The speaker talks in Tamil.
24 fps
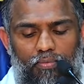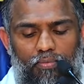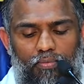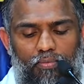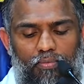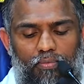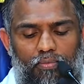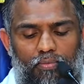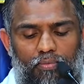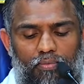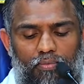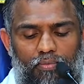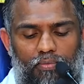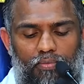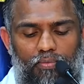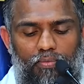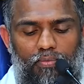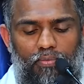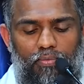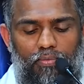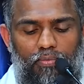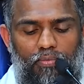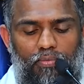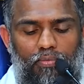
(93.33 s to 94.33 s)

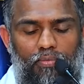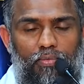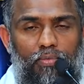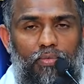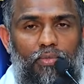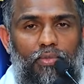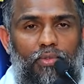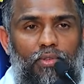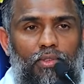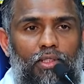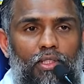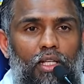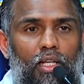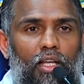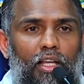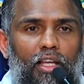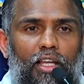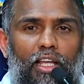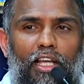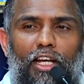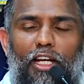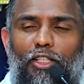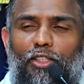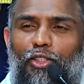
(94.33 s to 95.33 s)
விசுவாசத்தை காத்து கொண்டேன்
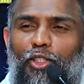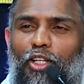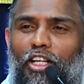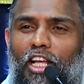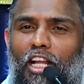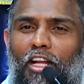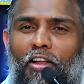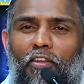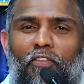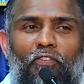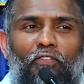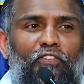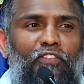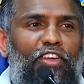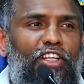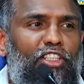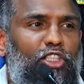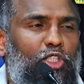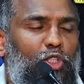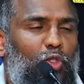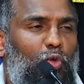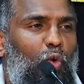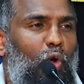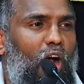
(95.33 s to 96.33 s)
என்ன சொல்றாரு
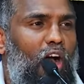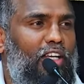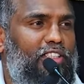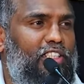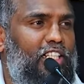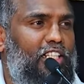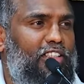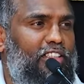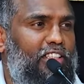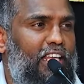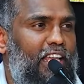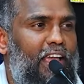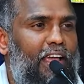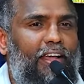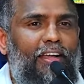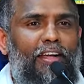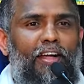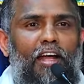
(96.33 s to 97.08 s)
விசுவாசத்தை